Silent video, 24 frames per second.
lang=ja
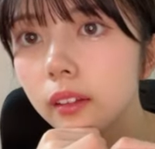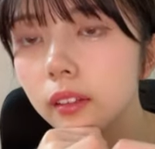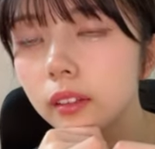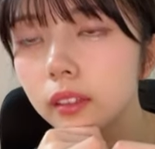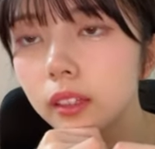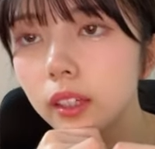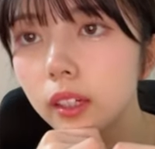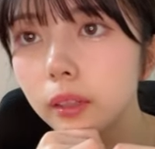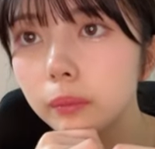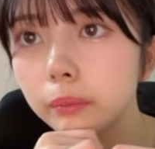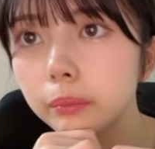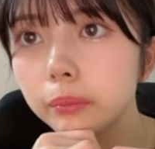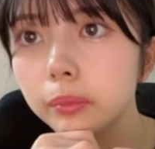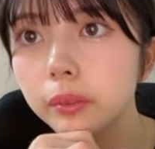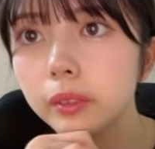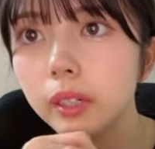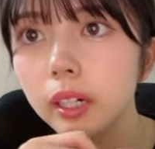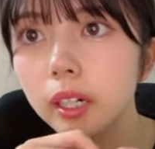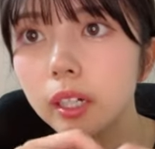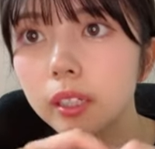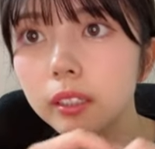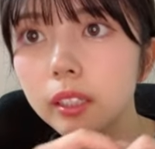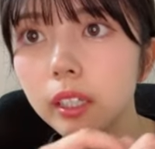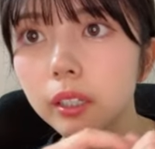キャンプ
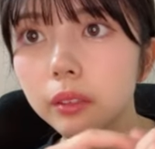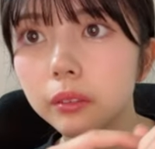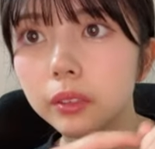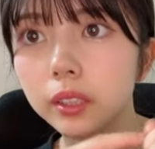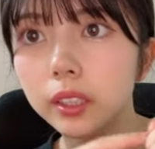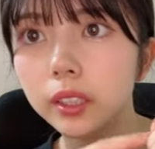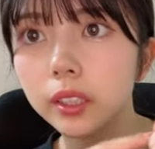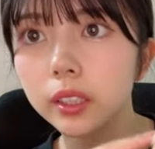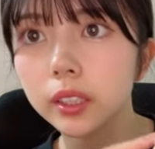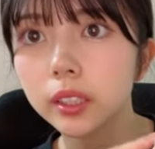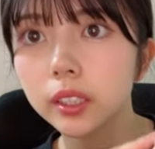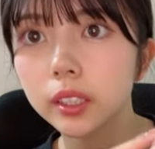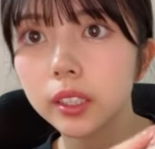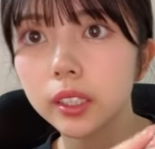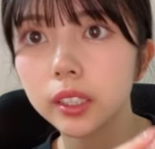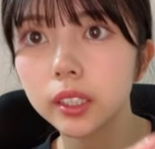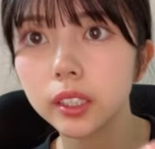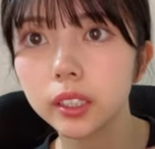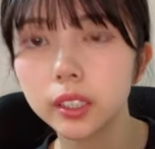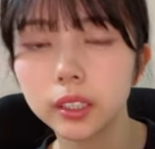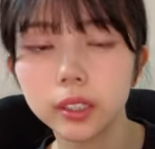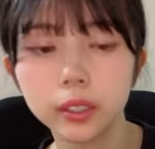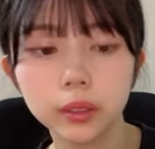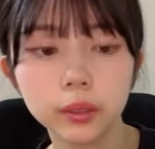は楽しかったで
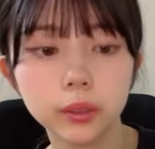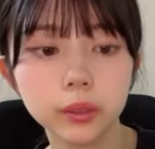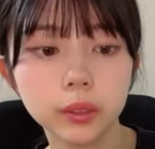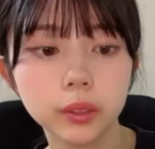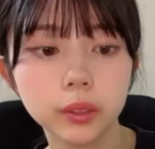すすご